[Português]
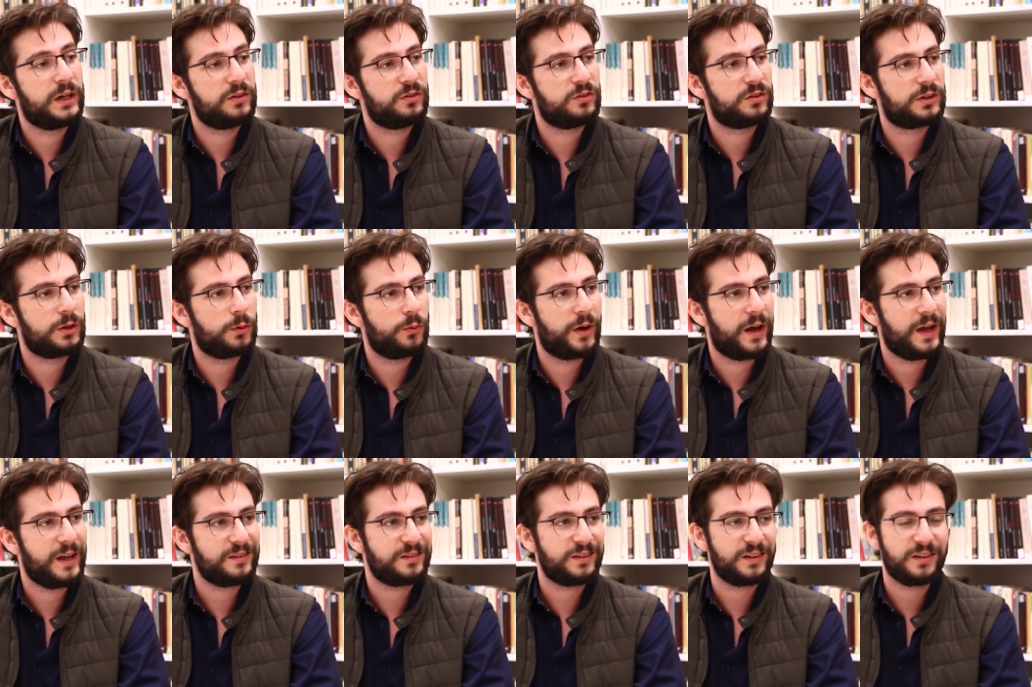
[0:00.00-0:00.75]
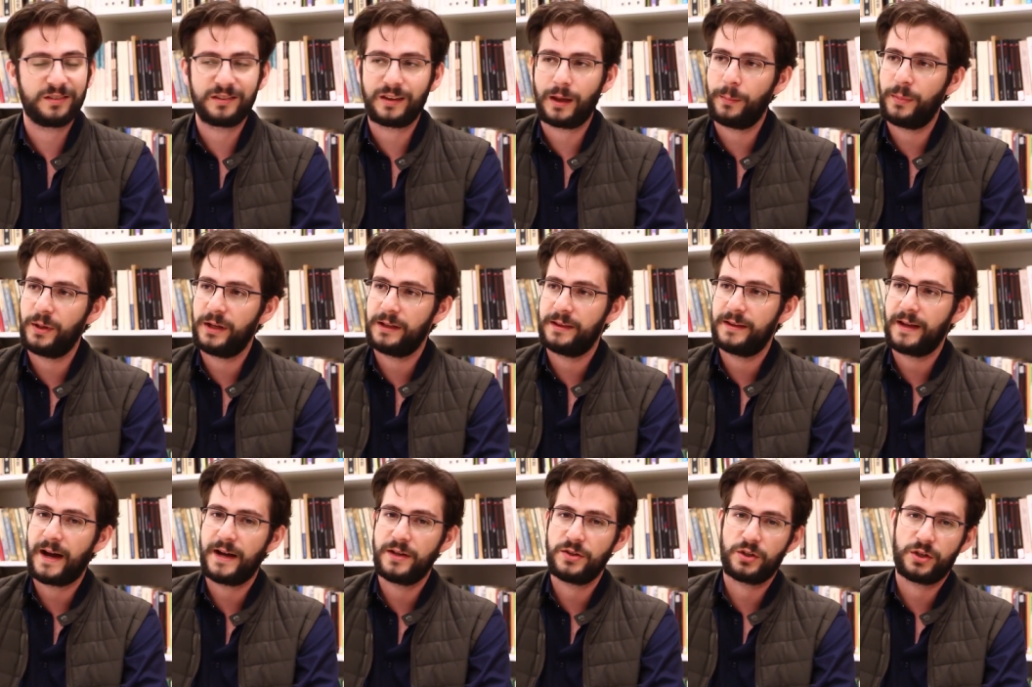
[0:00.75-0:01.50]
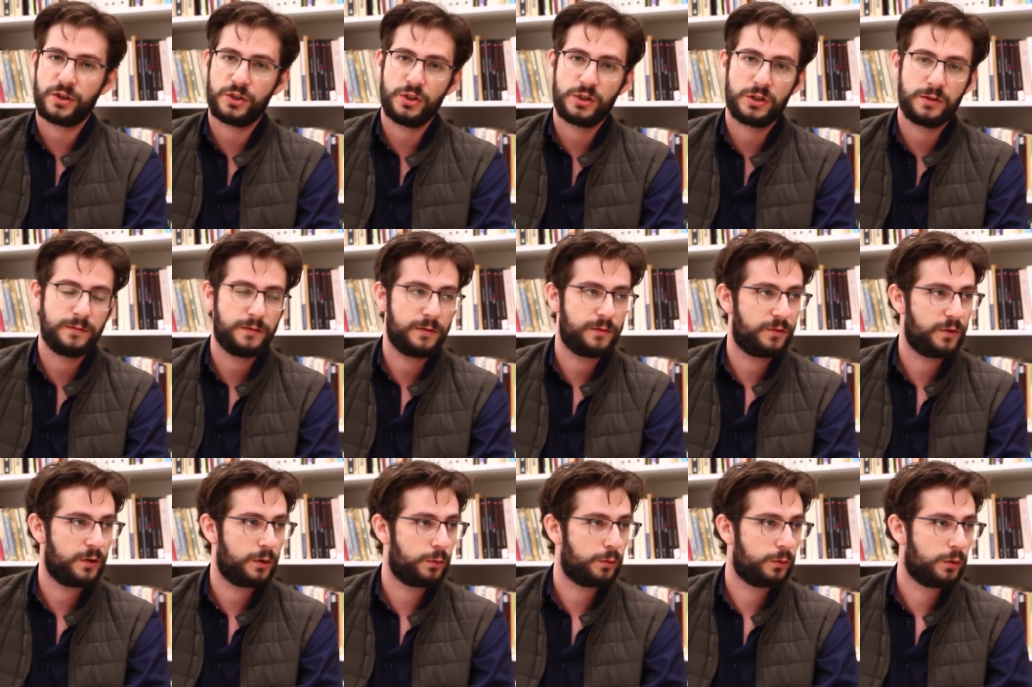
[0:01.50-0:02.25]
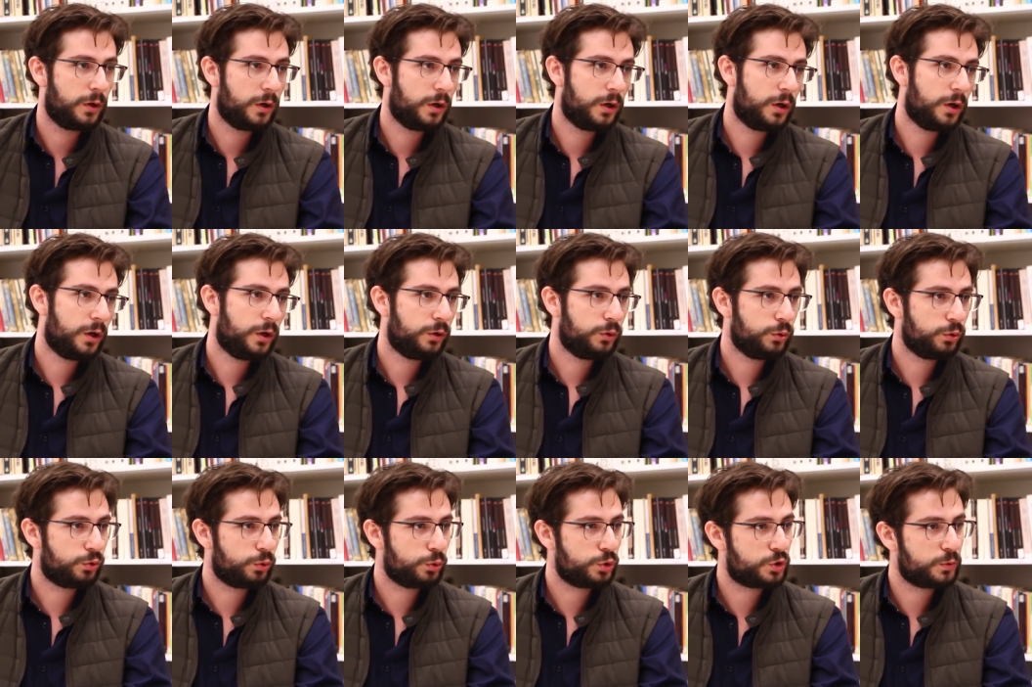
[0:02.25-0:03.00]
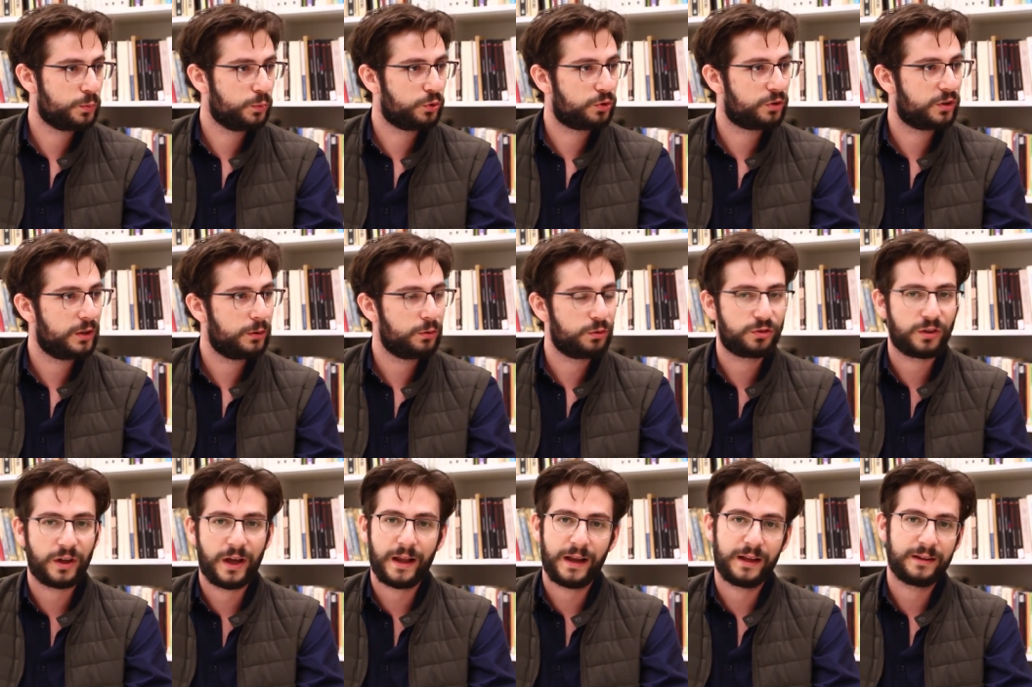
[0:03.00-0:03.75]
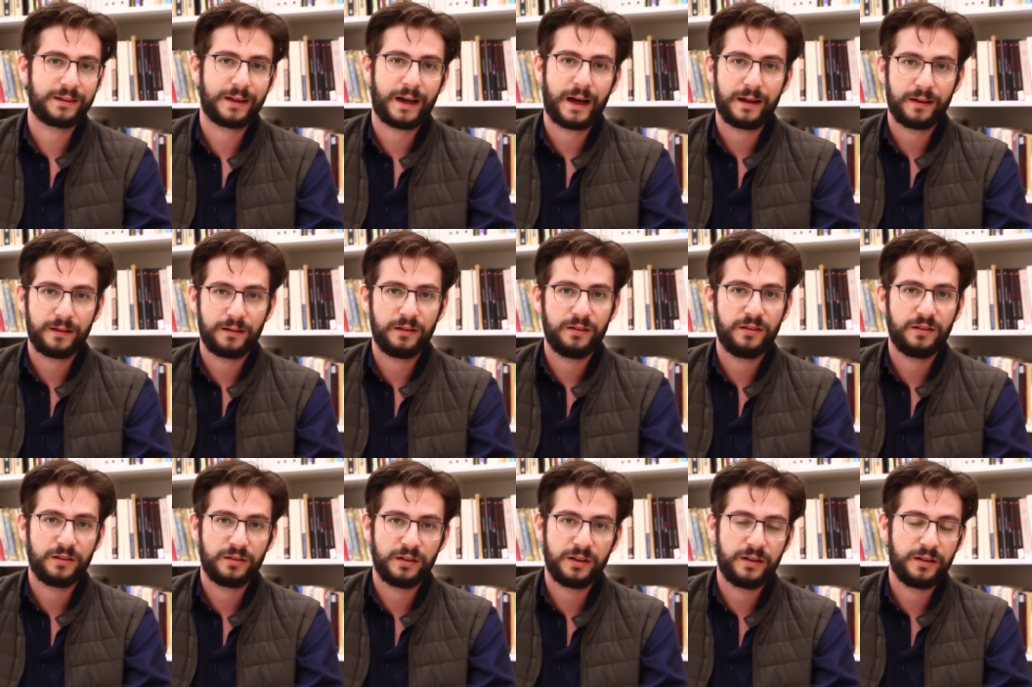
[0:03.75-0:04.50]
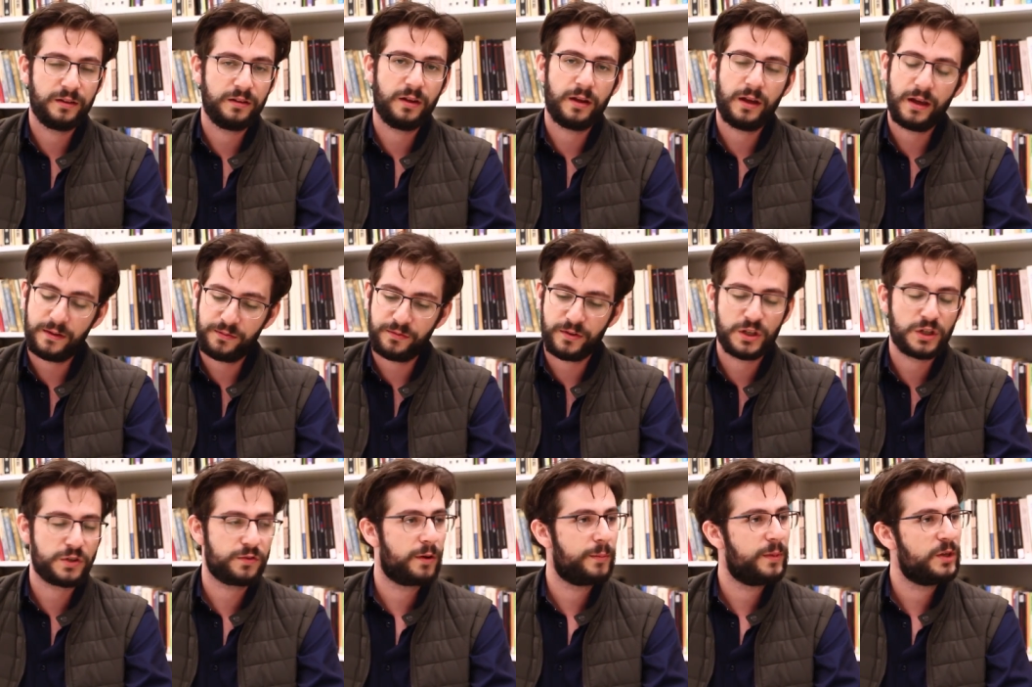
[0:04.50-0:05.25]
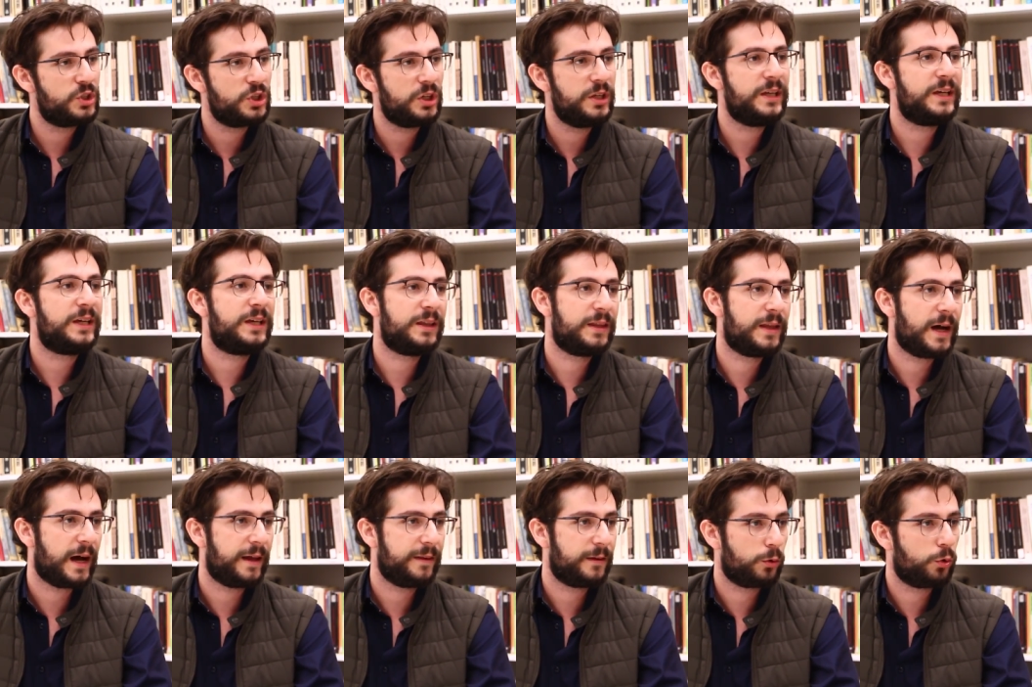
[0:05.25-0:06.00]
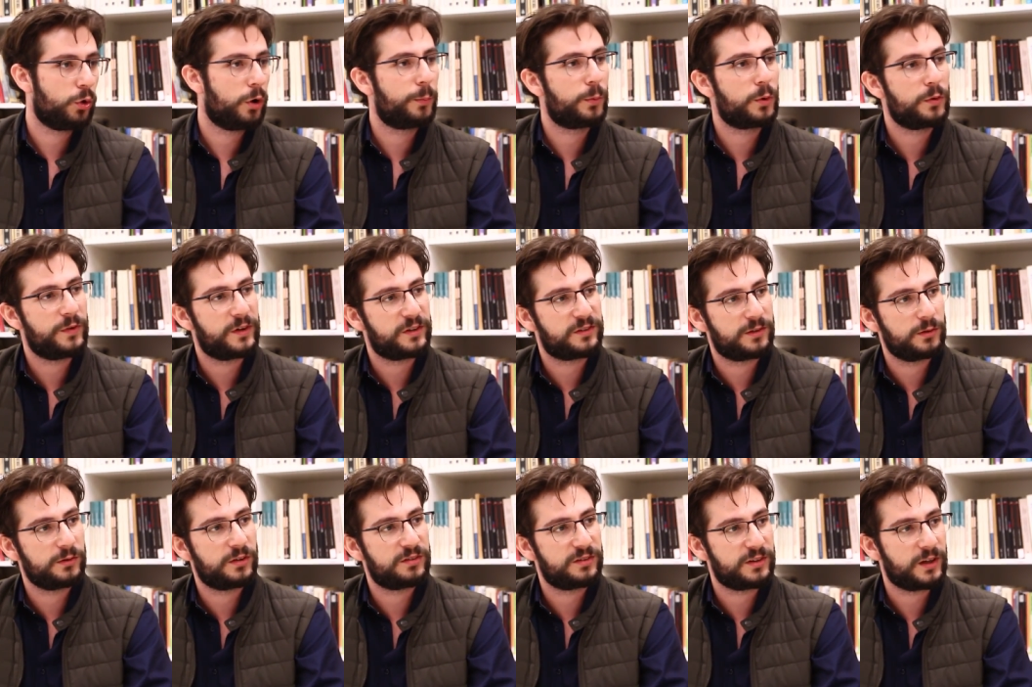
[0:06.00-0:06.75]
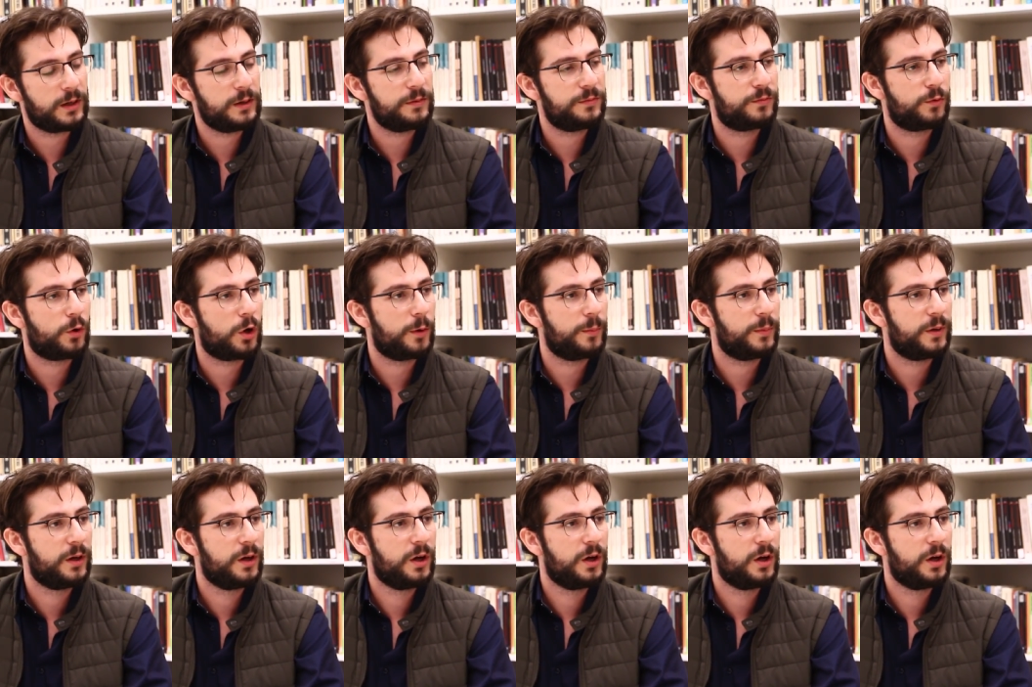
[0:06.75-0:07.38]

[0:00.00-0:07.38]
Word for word: Então, essa estabilidade que a gente viveu nos últimos anos, ela está efetivamente liquidada com a aprovação dessa reforma.